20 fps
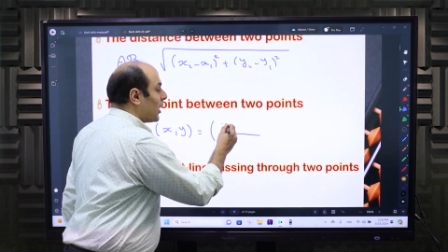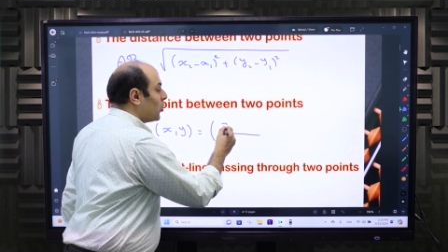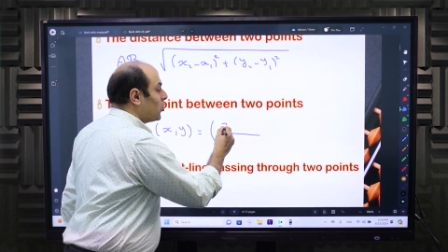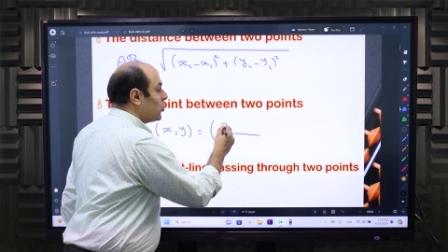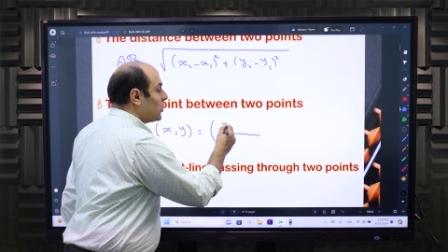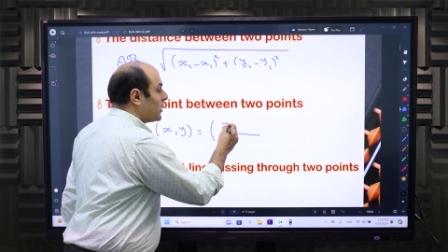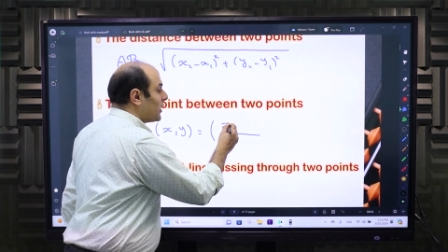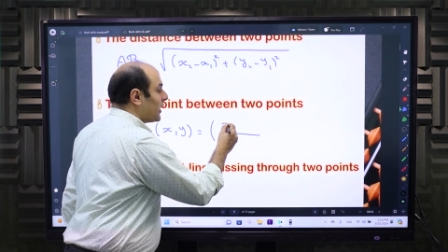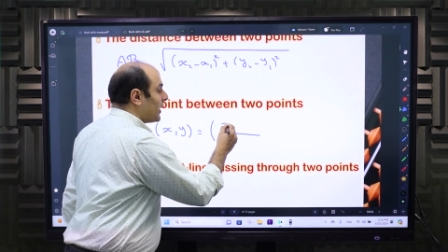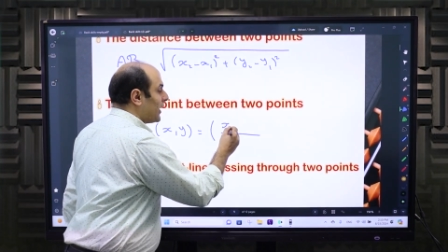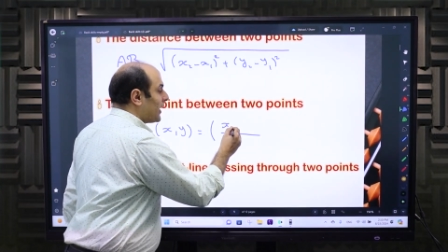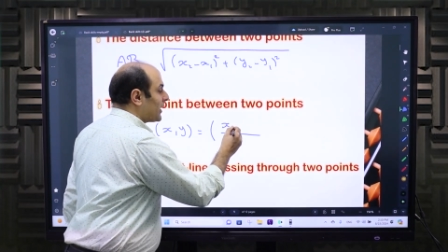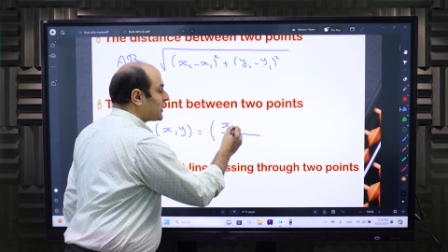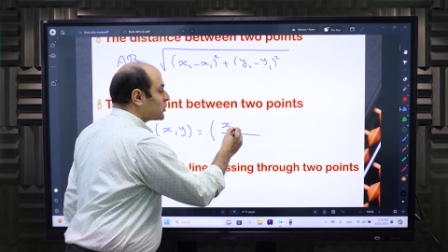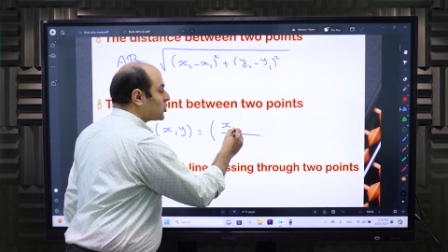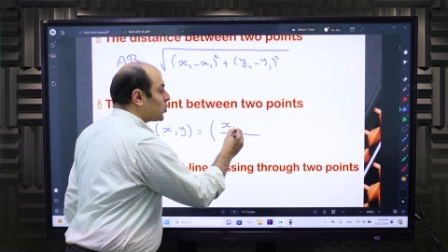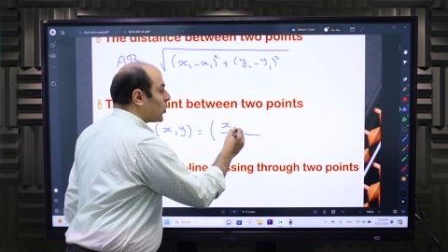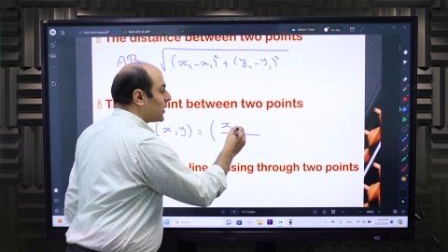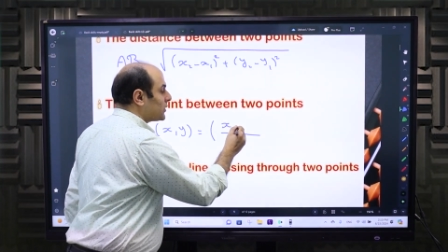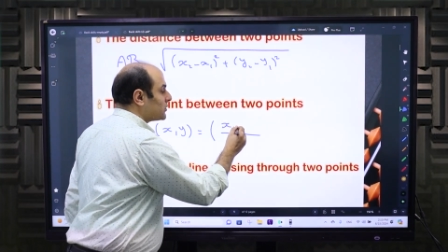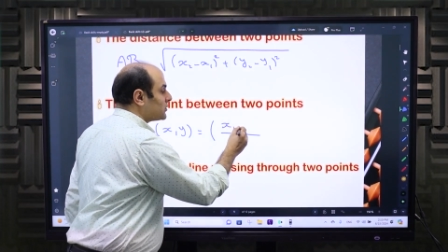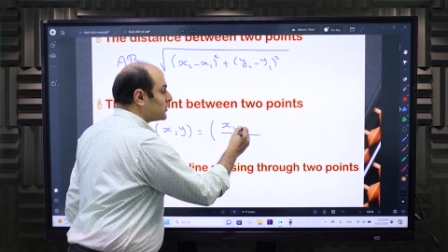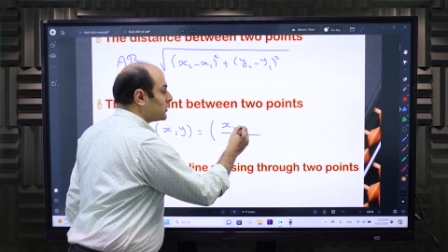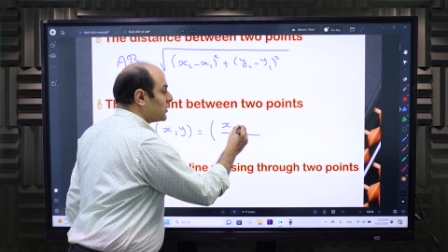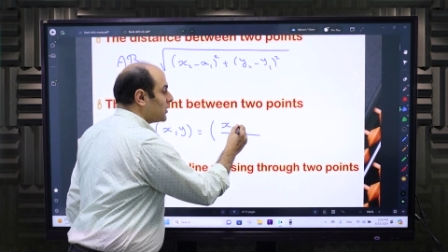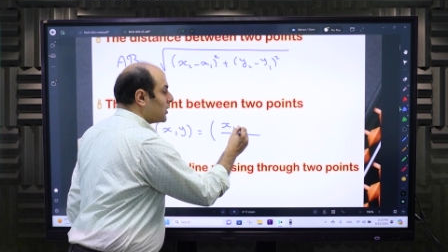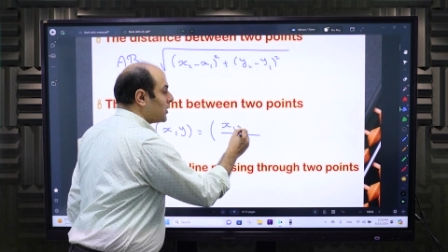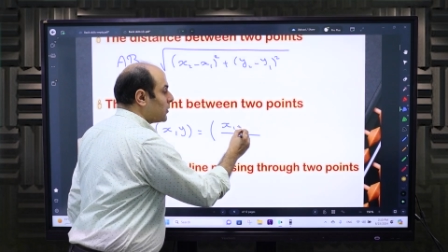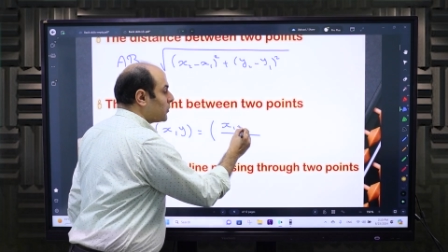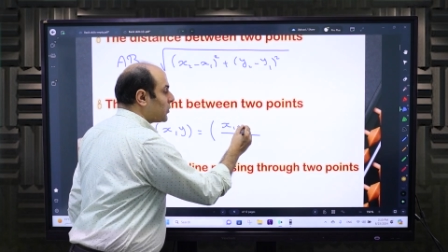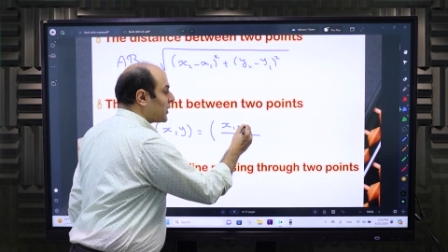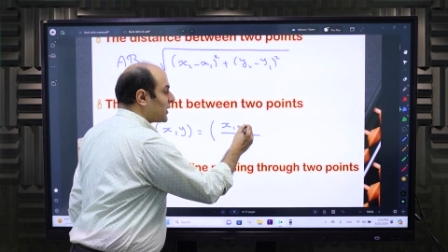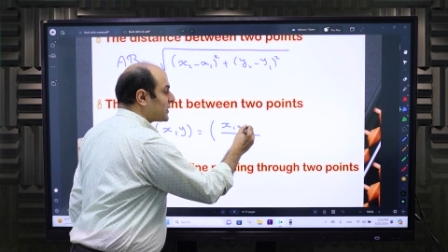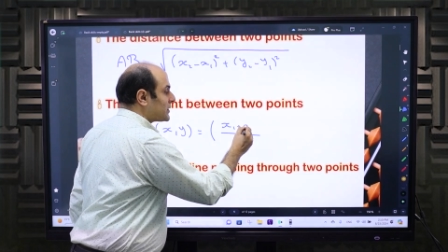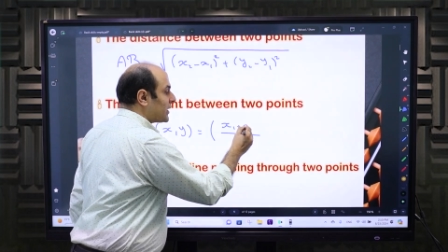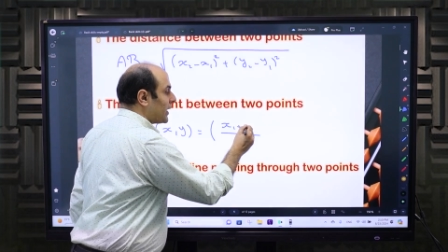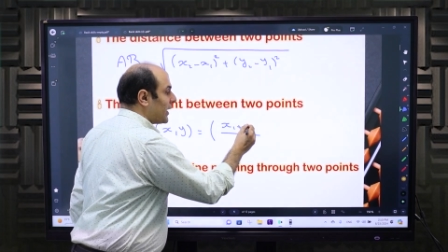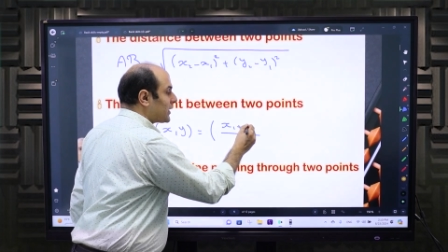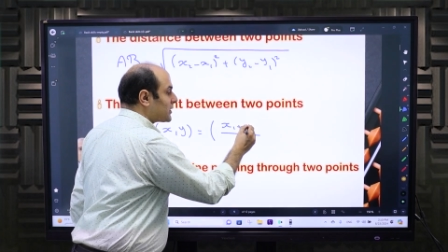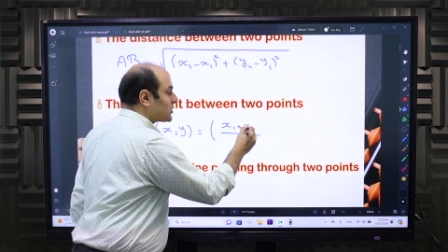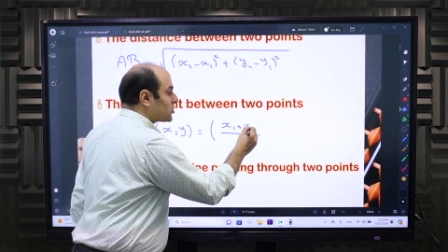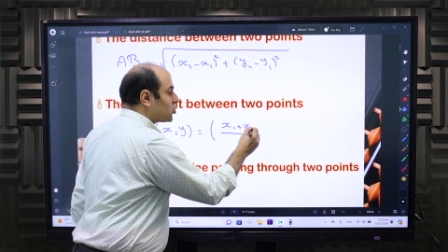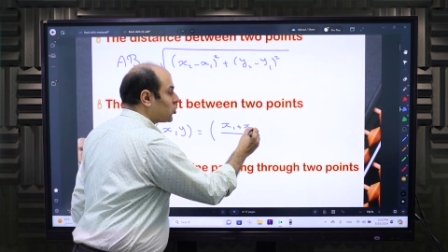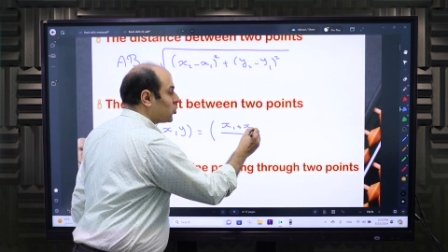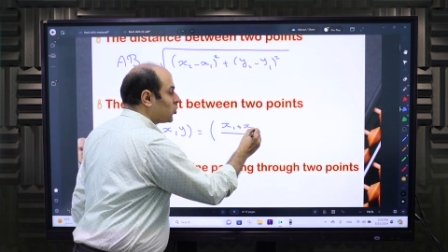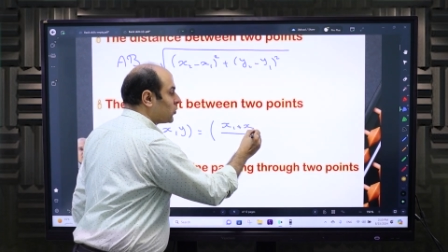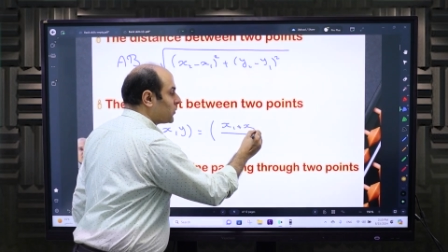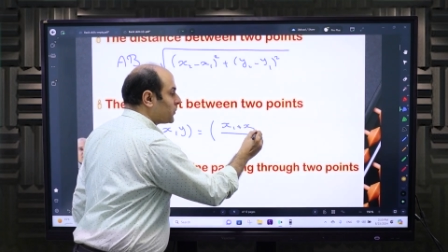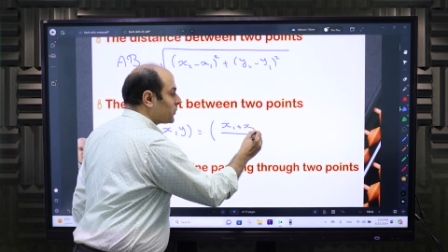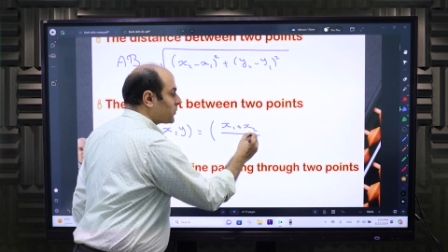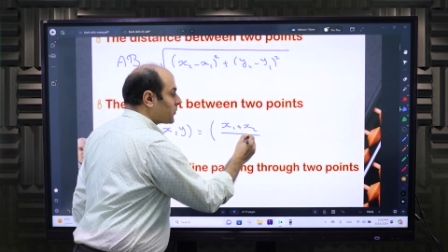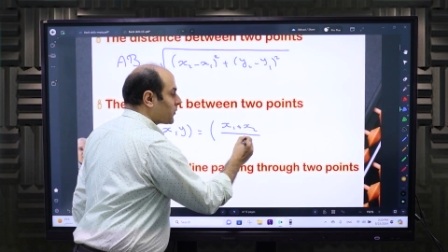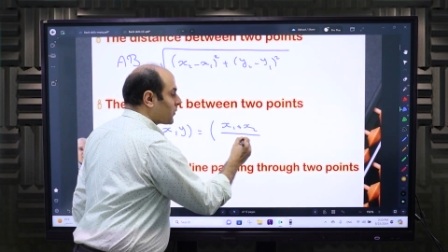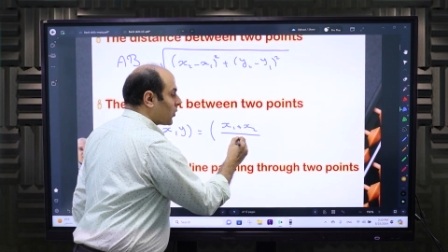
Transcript: اهو اكس 1 بلس اكس 2